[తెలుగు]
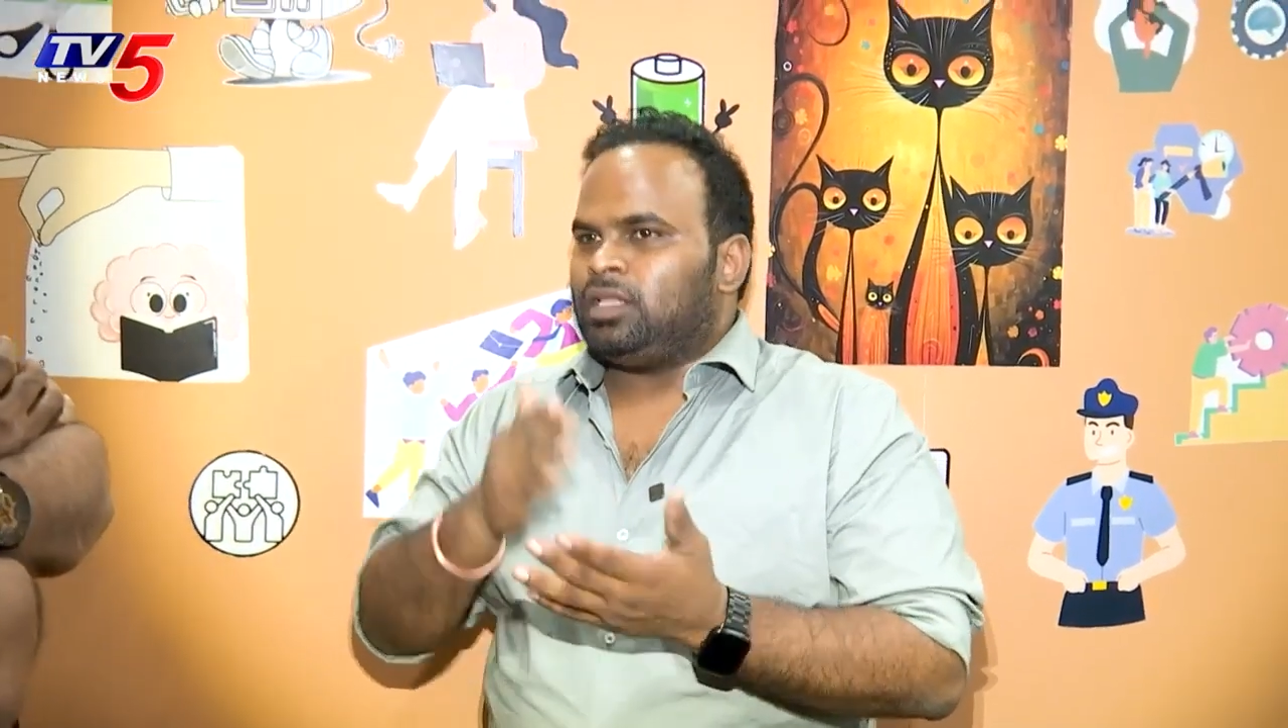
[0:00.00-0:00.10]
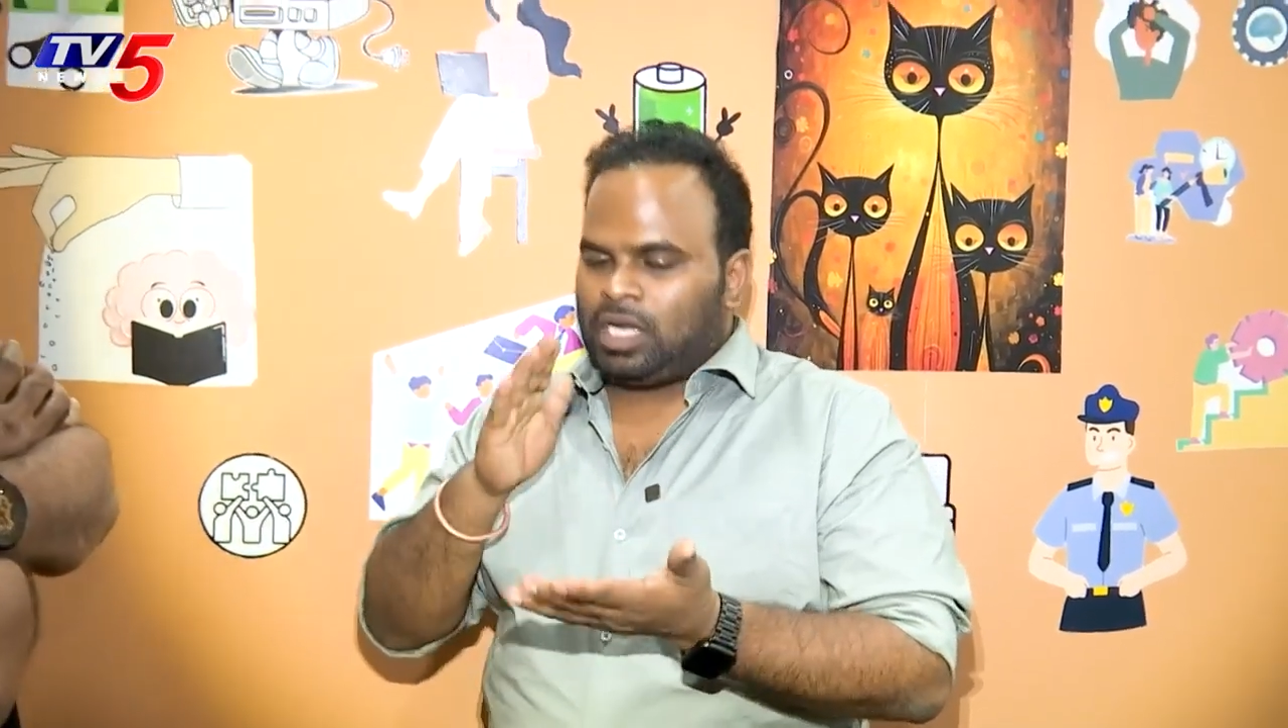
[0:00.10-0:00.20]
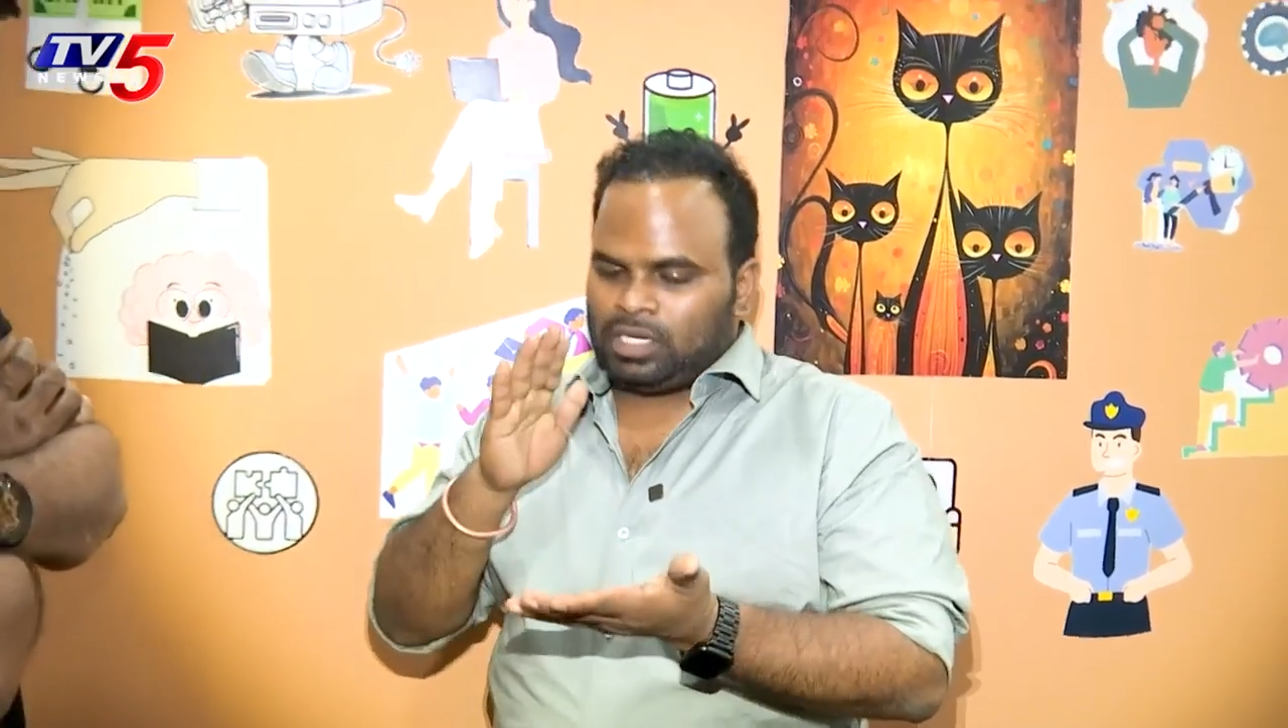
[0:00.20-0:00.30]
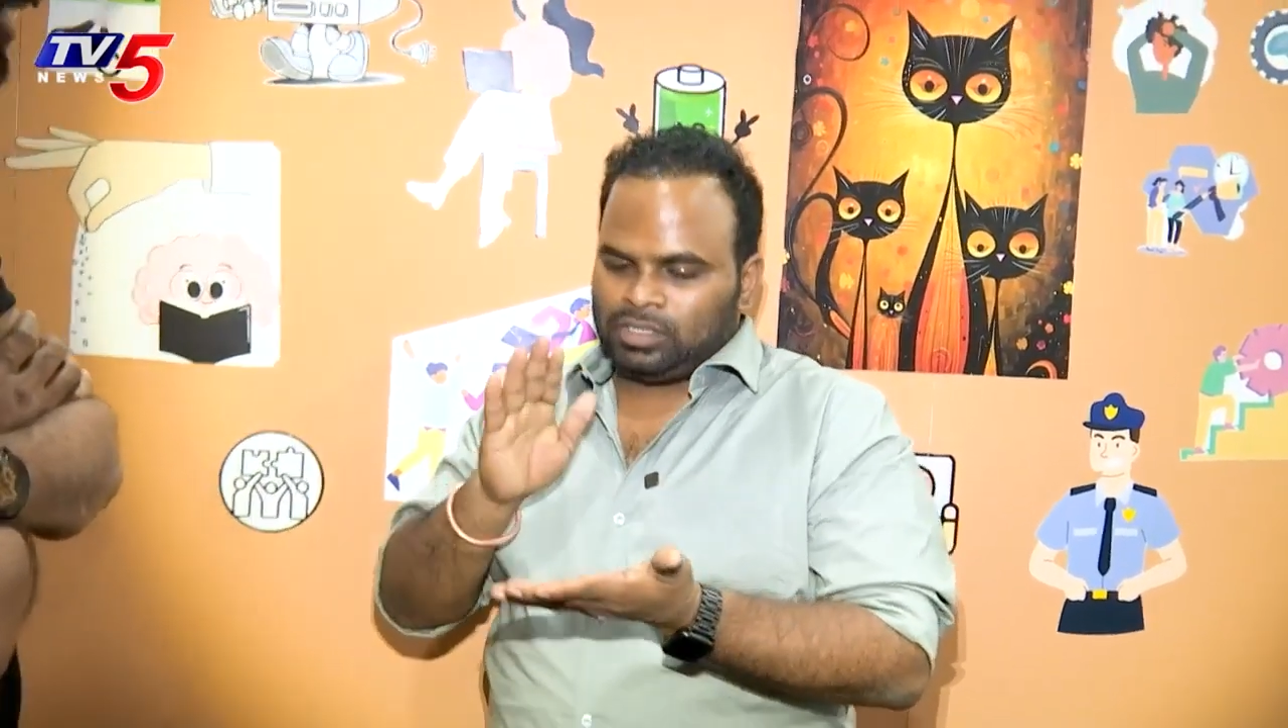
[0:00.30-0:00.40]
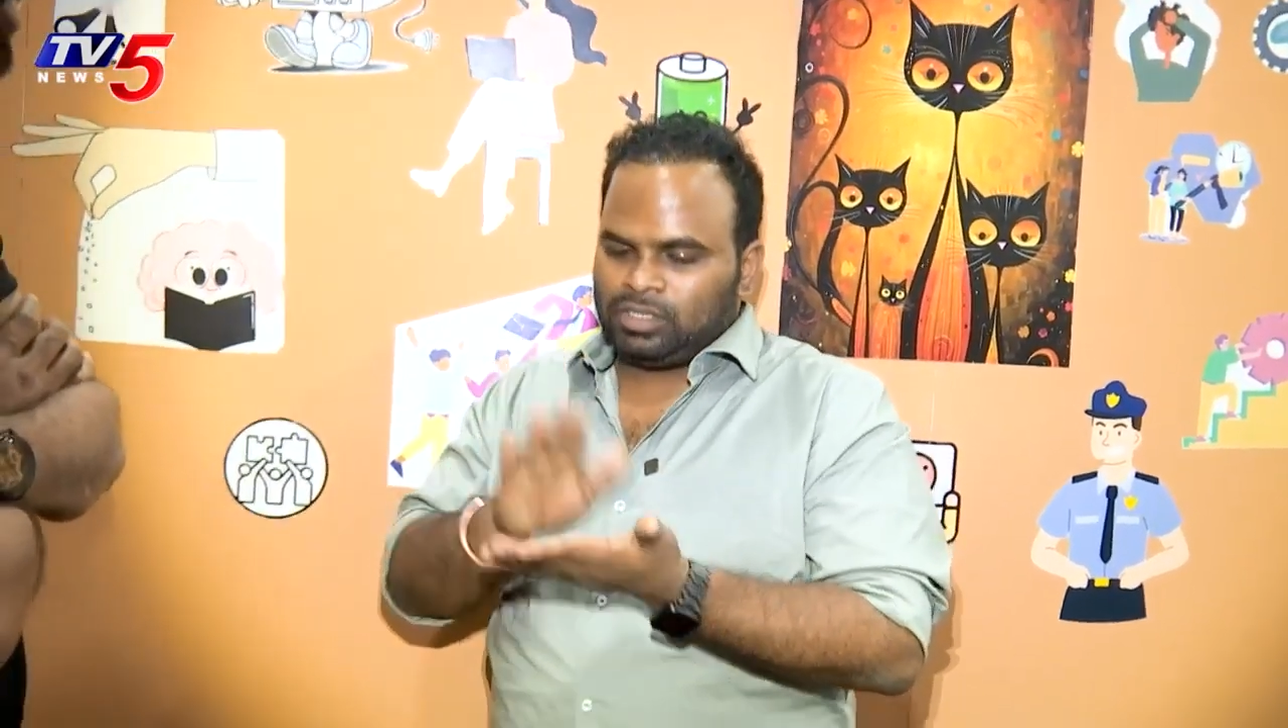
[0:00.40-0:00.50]

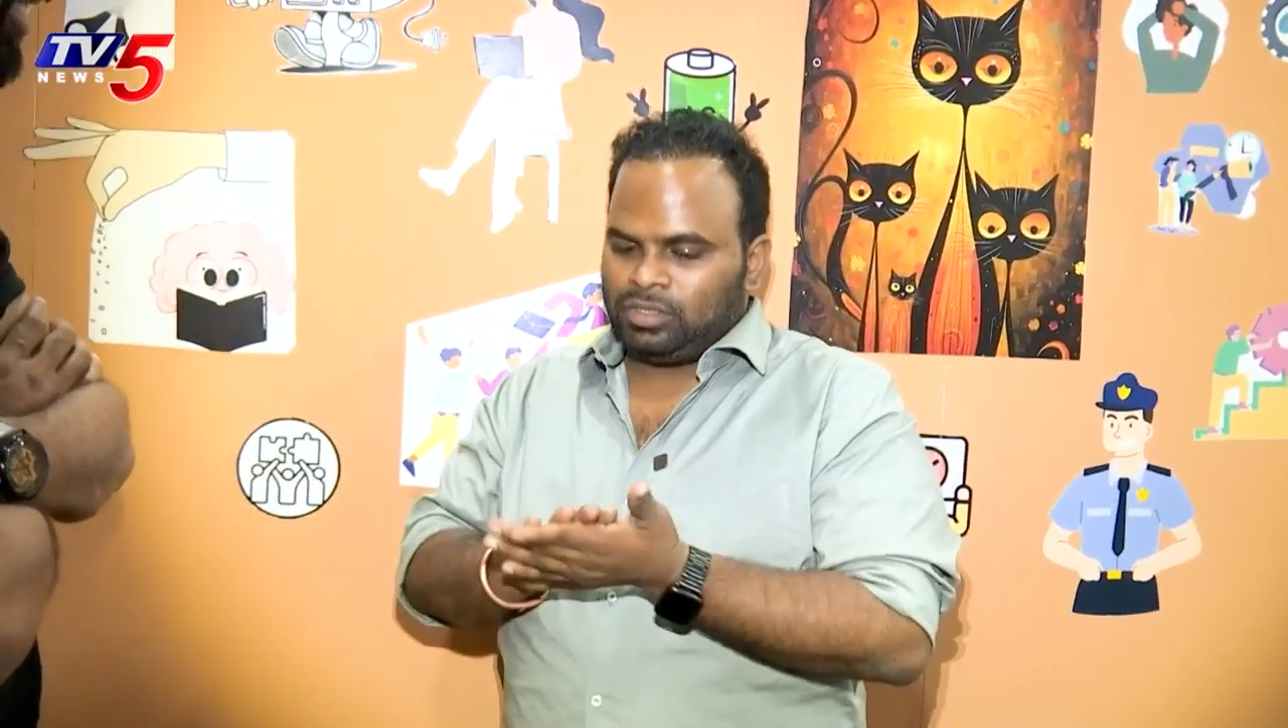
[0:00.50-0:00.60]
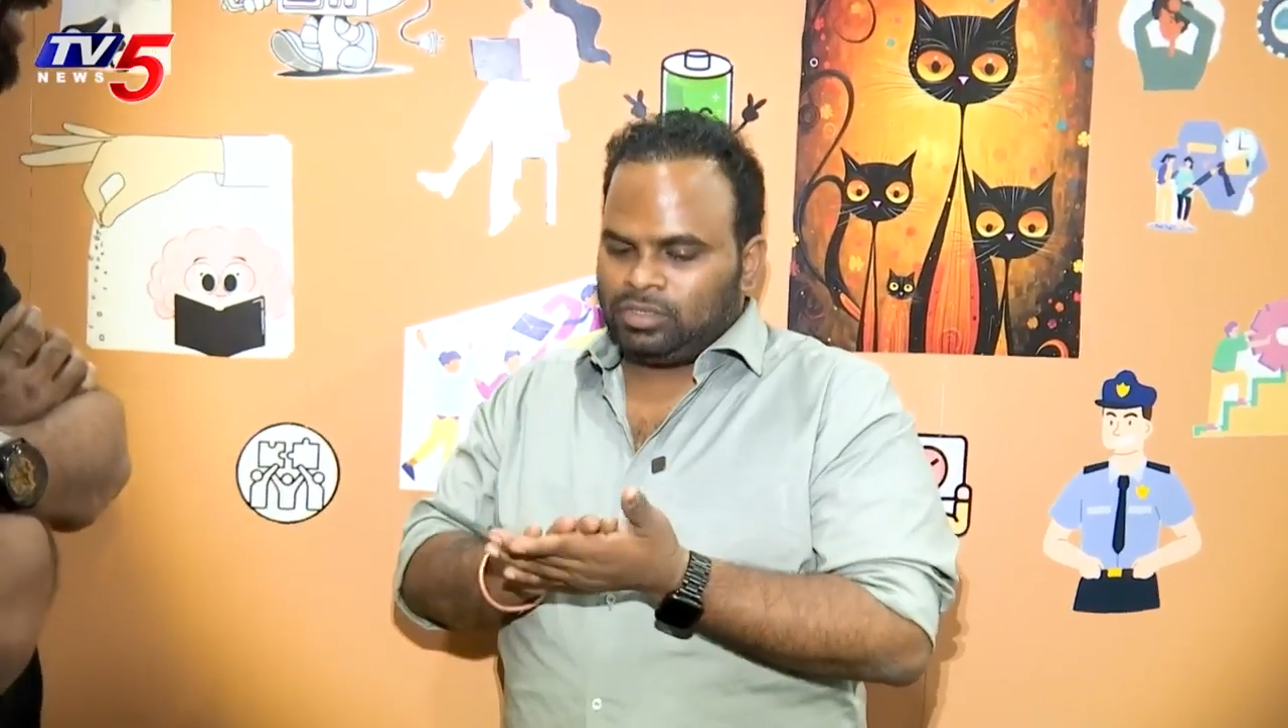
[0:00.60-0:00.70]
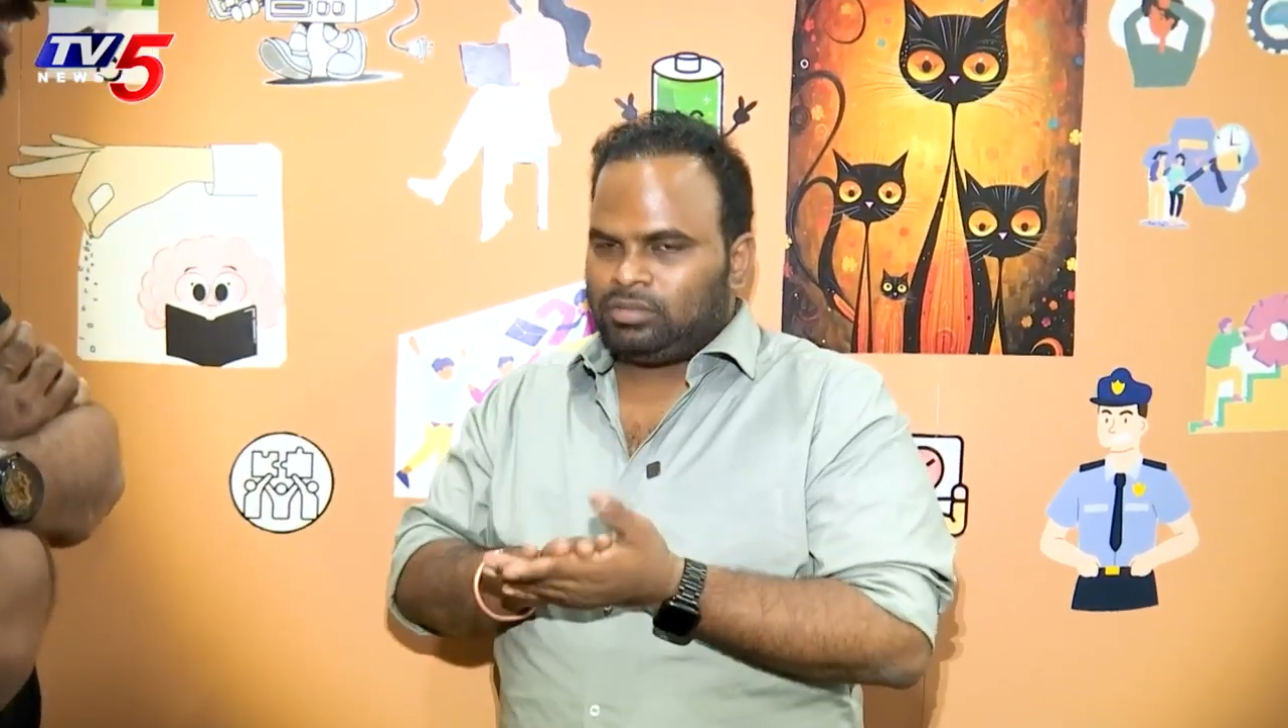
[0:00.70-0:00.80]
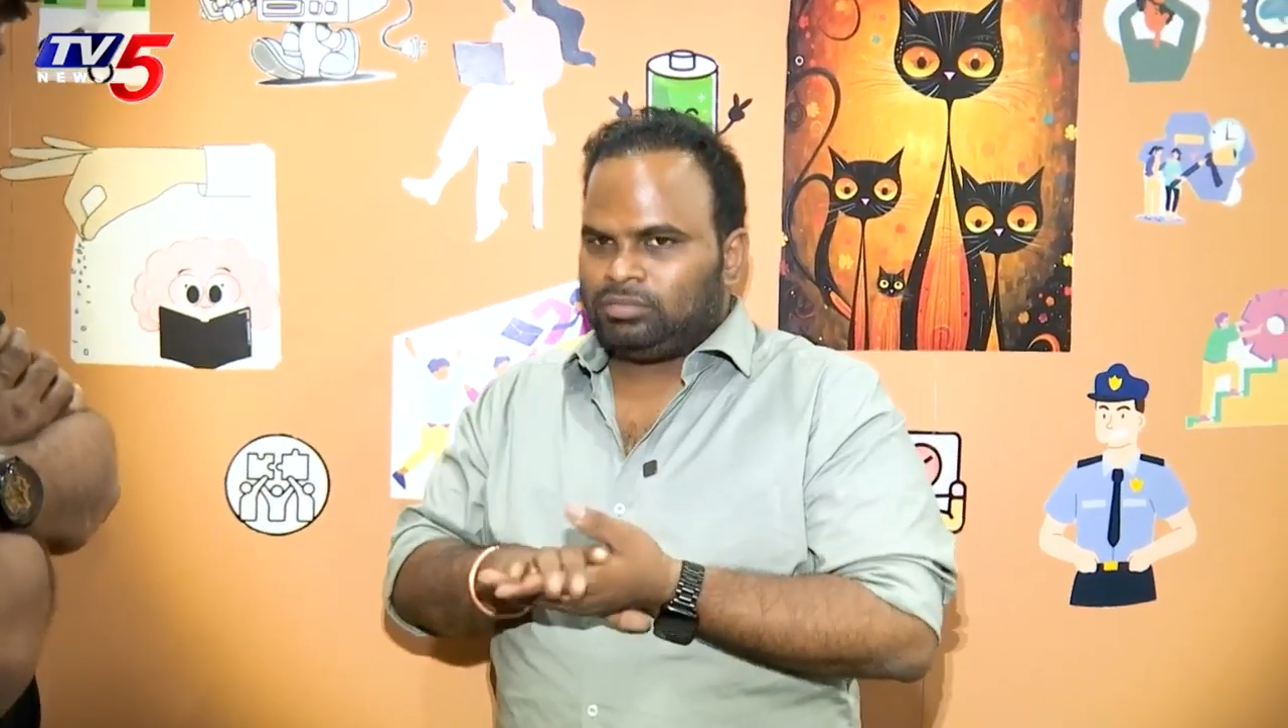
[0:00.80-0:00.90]
దాంట్లో